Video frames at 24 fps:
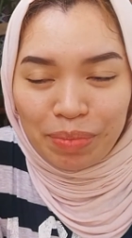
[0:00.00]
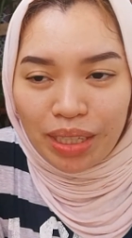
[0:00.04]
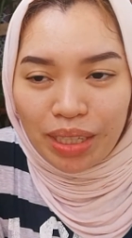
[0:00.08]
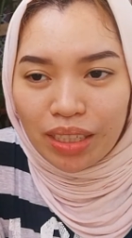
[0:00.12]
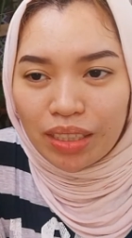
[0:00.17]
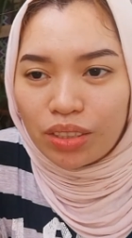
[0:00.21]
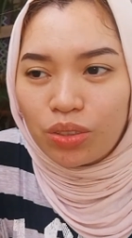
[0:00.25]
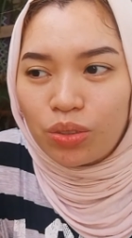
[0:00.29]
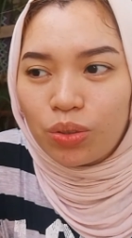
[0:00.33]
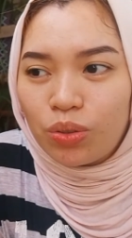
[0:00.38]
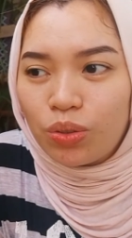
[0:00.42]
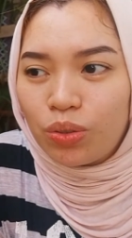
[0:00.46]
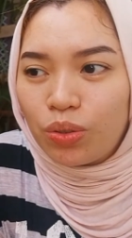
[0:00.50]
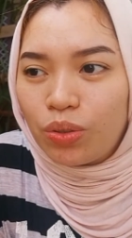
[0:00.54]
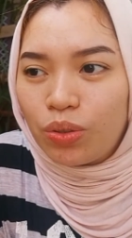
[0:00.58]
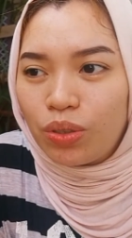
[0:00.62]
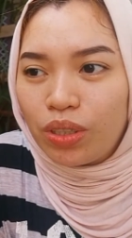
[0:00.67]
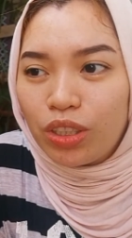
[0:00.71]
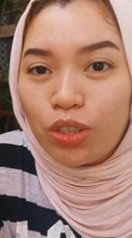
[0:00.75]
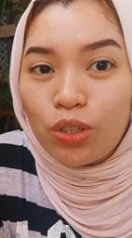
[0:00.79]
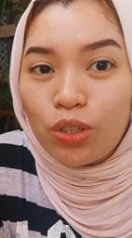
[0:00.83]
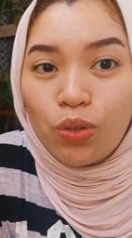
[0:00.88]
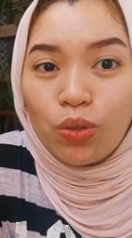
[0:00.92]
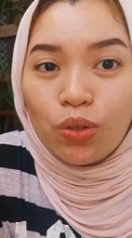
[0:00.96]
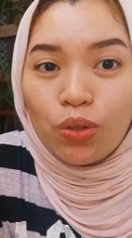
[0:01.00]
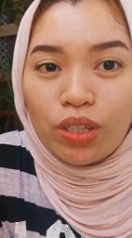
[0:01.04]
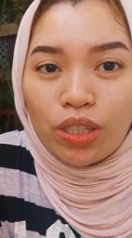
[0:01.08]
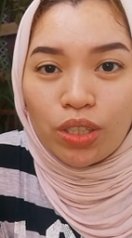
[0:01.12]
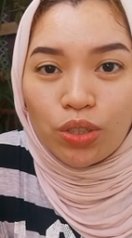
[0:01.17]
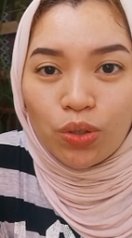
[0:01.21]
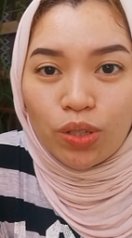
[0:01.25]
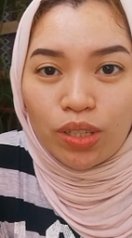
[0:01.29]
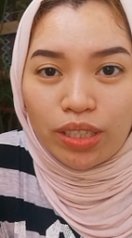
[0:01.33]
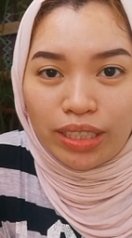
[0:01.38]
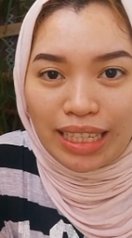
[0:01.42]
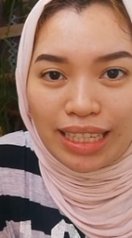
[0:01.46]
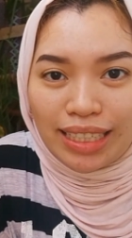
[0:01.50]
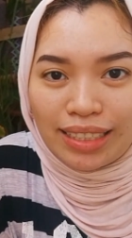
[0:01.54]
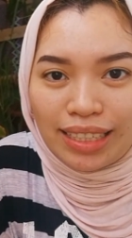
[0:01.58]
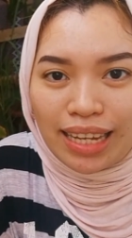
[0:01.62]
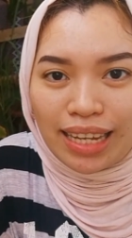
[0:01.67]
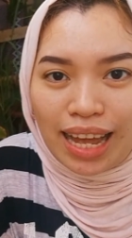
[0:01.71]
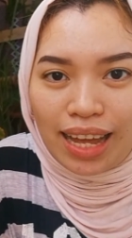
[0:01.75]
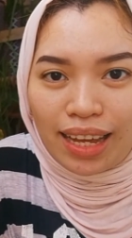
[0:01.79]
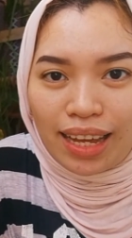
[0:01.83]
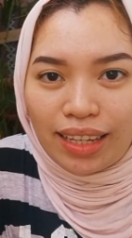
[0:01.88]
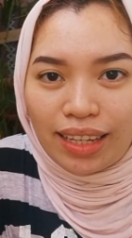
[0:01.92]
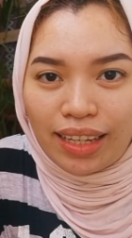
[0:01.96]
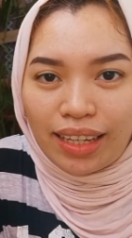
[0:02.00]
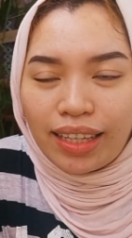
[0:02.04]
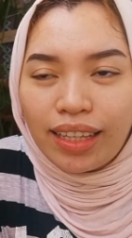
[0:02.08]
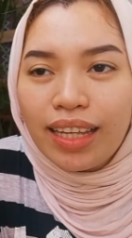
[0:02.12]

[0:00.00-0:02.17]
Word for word: So, ito yung resulta sa akin.